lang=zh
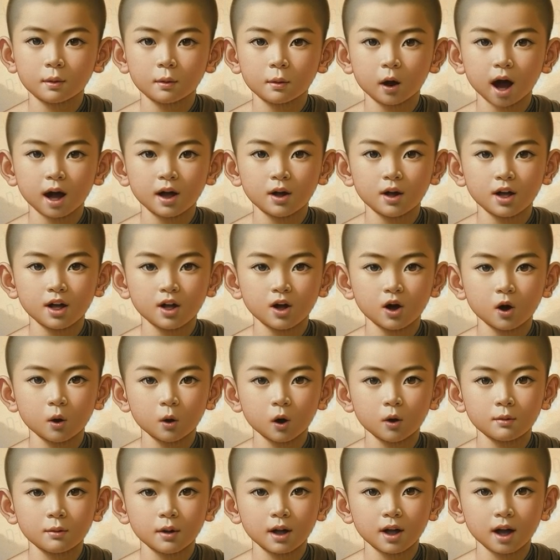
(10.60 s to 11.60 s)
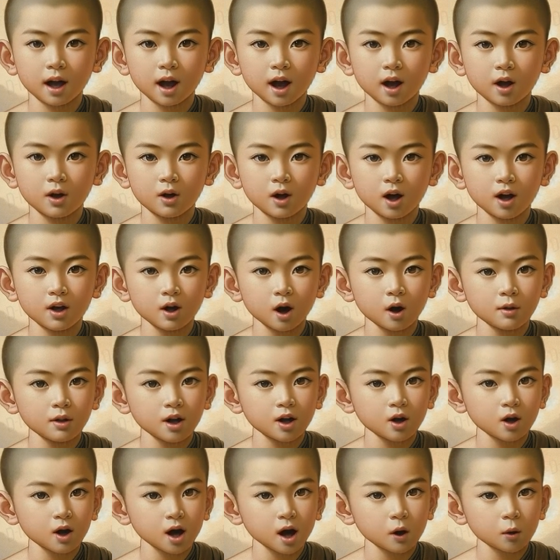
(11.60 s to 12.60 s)
它启示我们，真正
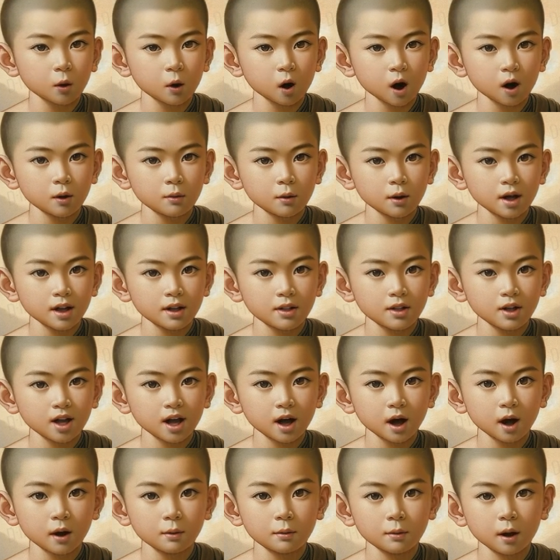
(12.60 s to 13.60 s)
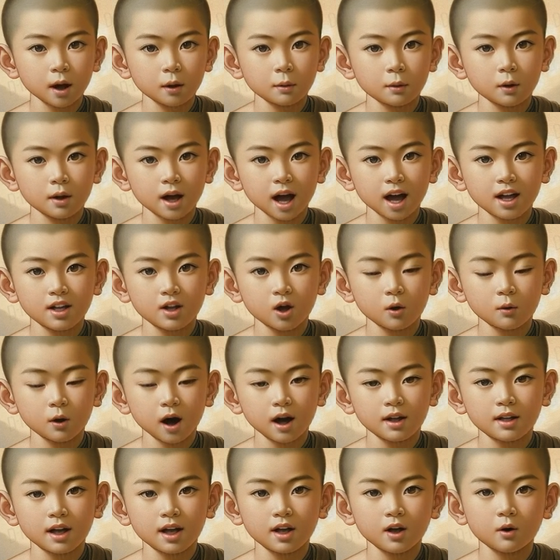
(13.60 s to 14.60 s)
的觉悟和平静，并不来自
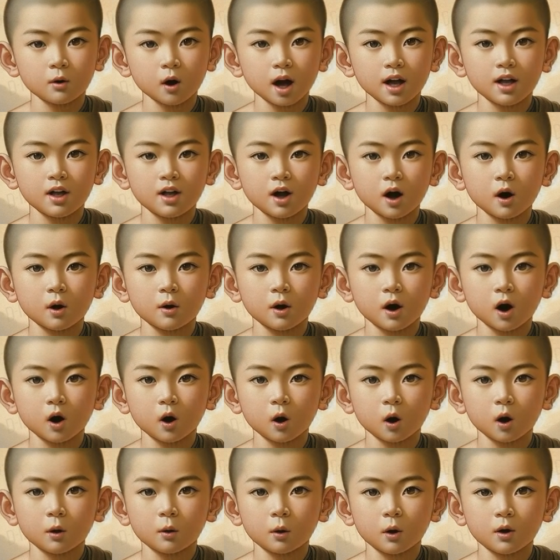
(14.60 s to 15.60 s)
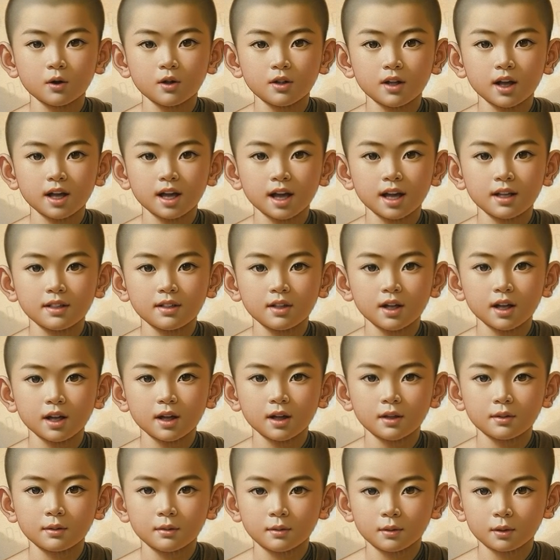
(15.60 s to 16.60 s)
外在的追求或物质的累
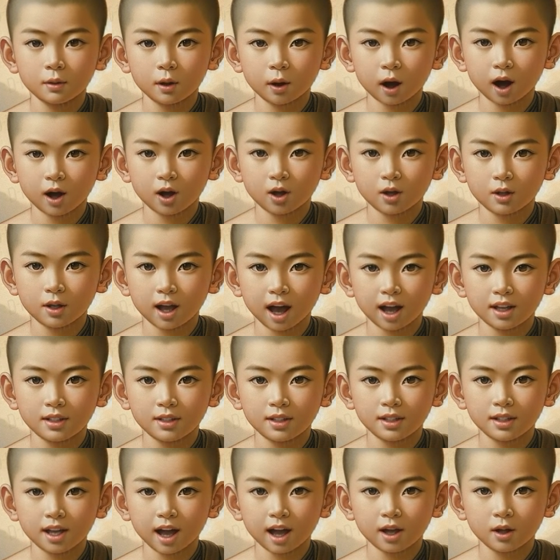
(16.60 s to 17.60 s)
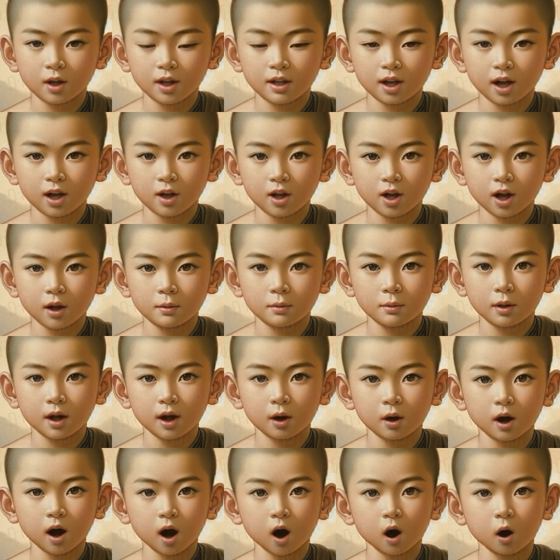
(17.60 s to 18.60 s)
积，而是来自内心的清
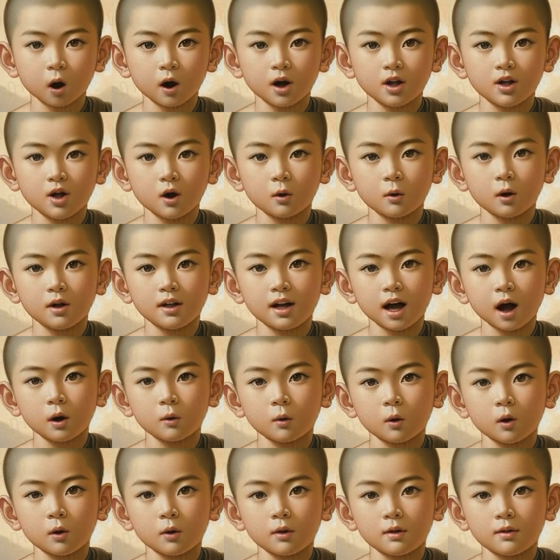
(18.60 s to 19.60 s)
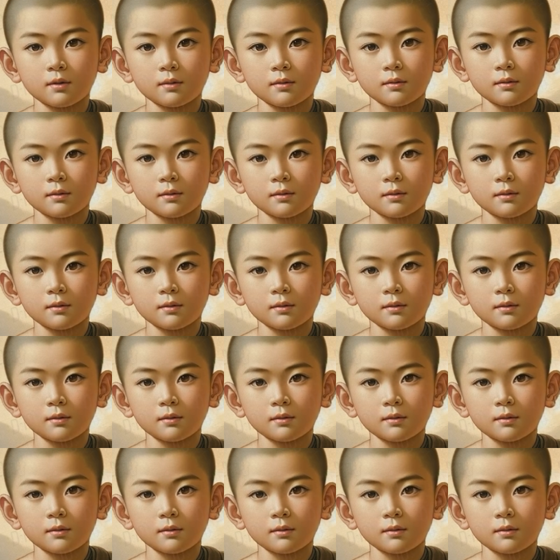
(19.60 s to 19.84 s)
明和自我了悟。